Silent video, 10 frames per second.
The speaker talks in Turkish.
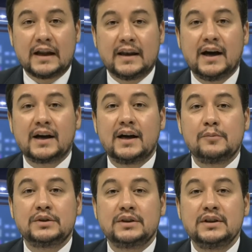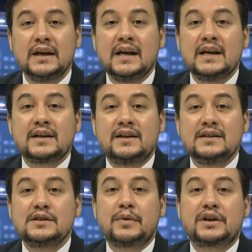lakabının
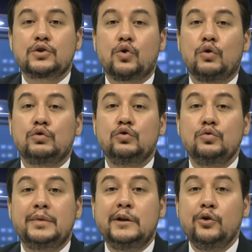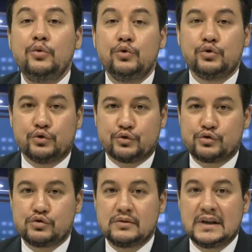Kız Bekir olduğunu biliyor muydunuz?
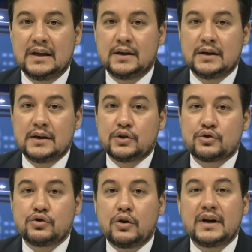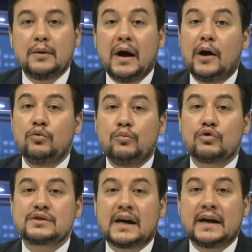Sonra malum
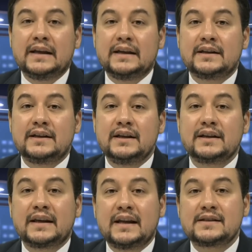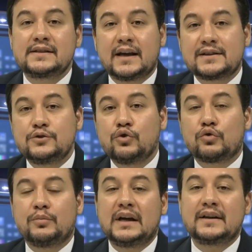Bozdağ ile ilgili genel siyasi
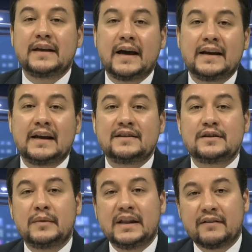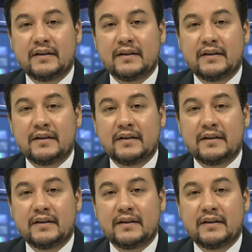yorumlar, değerlendirmeler var